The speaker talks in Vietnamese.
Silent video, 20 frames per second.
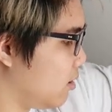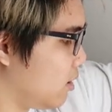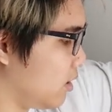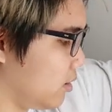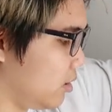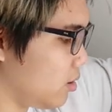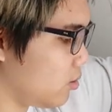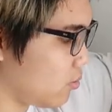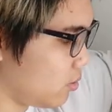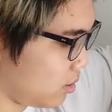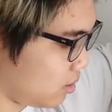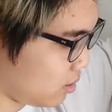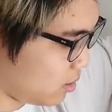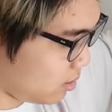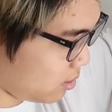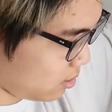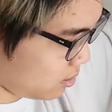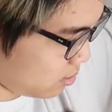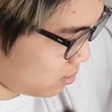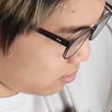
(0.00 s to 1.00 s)
là chiếc quần
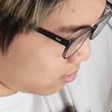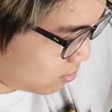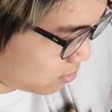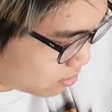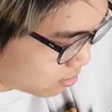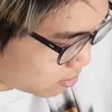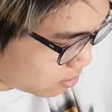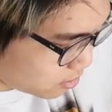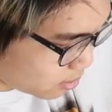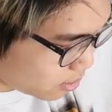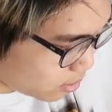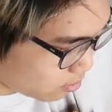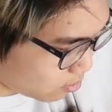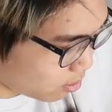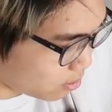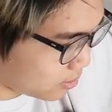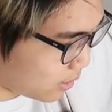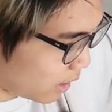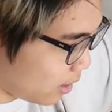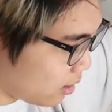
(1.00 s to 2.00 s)
uh, có chất liệu
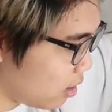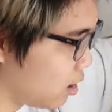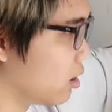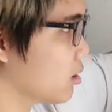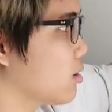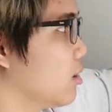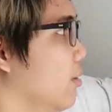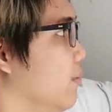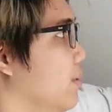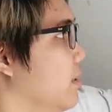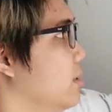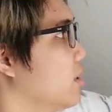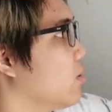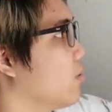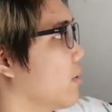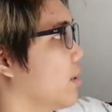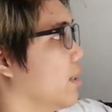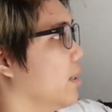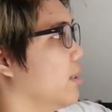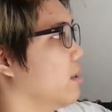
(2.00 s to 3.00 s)
co giãn được, tại vì chiếc
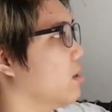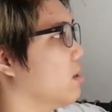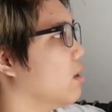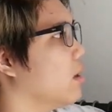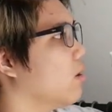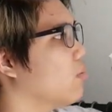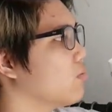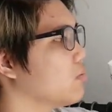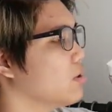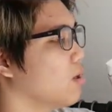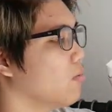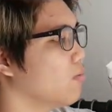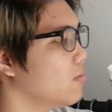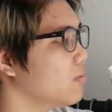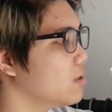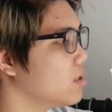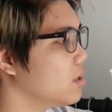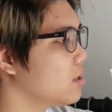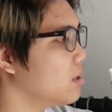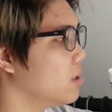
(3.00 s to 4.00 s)
quần này nó không giống
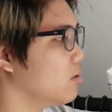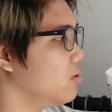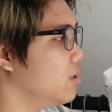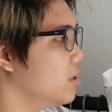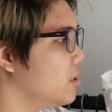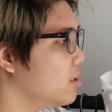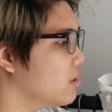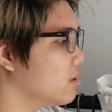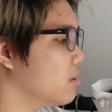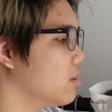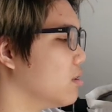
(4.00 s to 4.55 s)
với chất liệu jeans.